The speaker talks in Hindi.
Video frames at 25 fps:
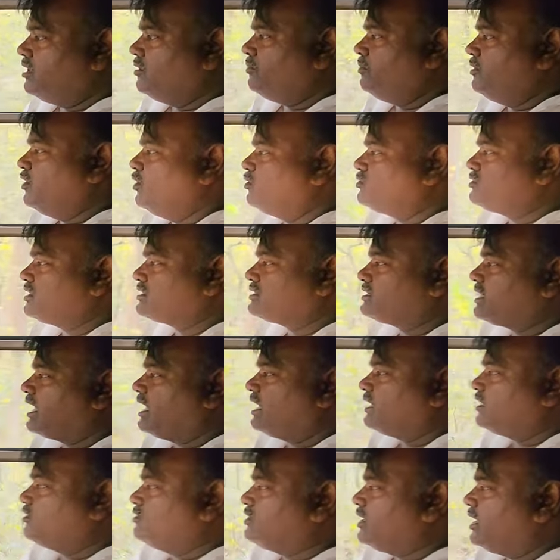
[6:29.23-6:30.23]
ये भी हो
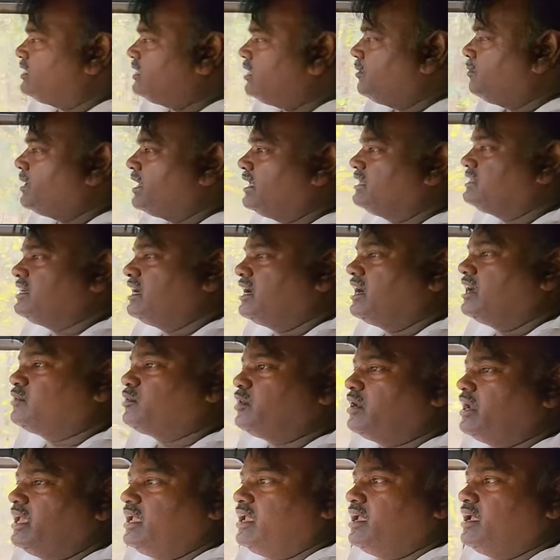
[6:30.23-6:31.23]
सकता है कि ज़्यादा बड़ा जगह
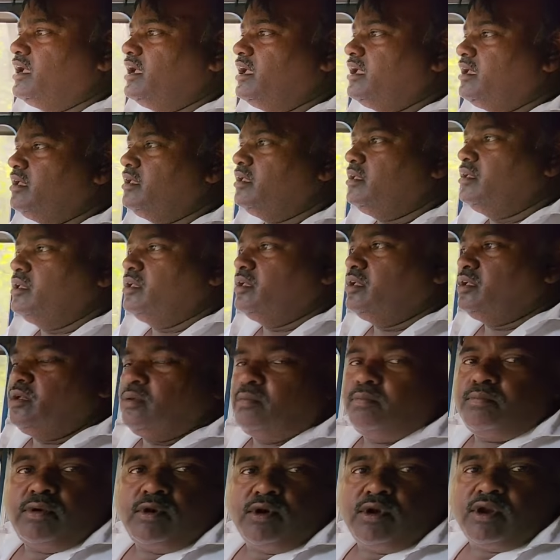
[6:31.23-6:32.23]
तो नहीं है
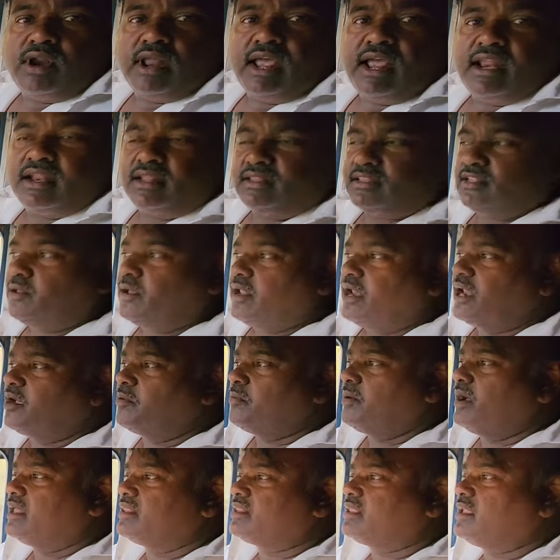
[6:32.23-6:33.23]
फोर लाइन रहता तो
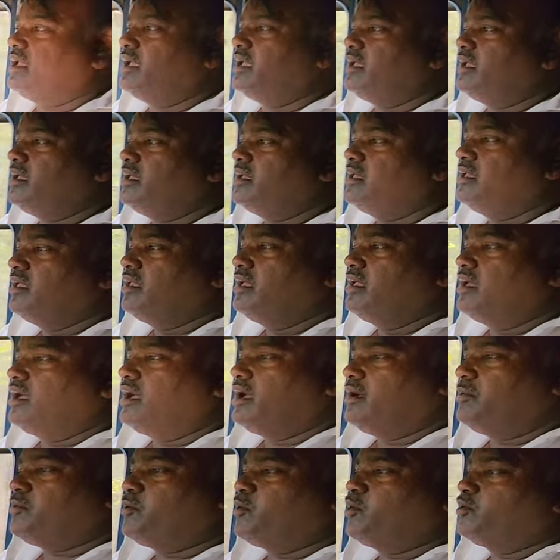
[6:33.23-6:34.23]
अलग बात
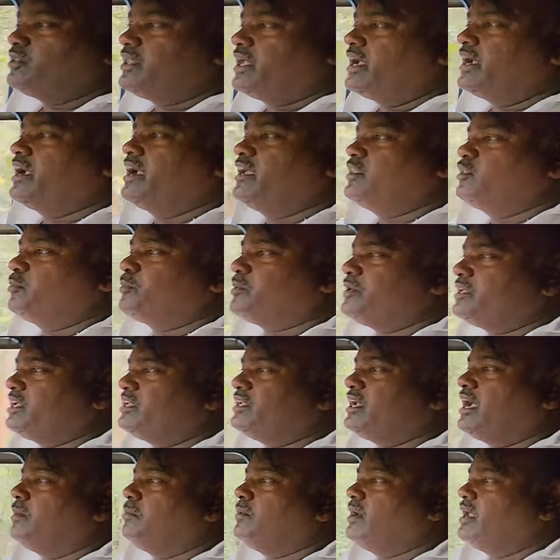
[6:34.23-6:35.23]
है अब रोक देंगे तो पीछे
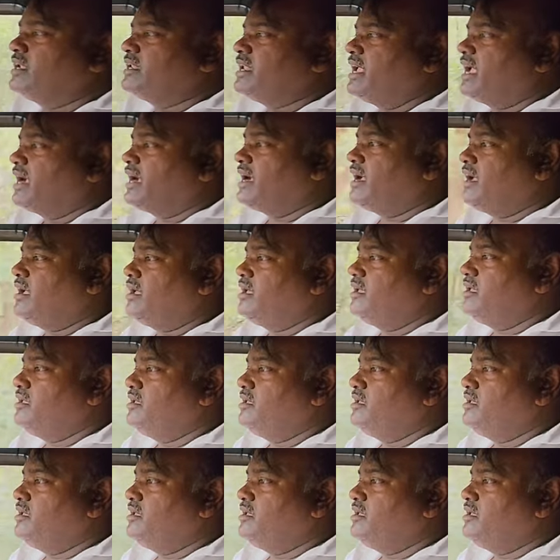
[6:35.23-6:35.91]
जाम लग जाएगा